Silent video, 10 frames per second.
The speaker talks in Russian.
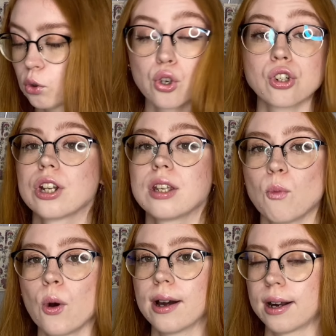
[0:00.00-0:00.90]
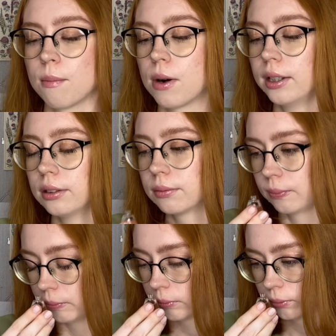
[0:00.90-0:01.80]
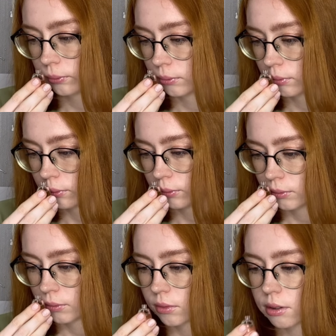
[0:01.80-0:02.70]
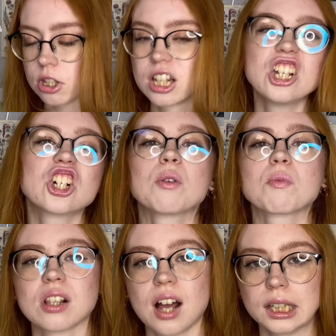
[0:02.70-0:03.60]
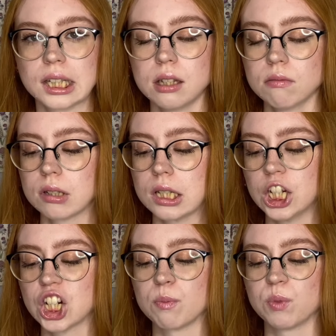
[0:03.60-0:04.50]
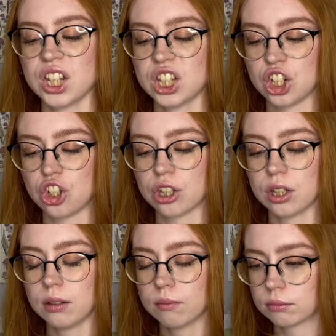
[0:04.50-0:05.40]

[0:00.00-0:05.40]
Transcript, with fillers: Точно не мой аромат. Слишком сладкий, слишком насыщенный.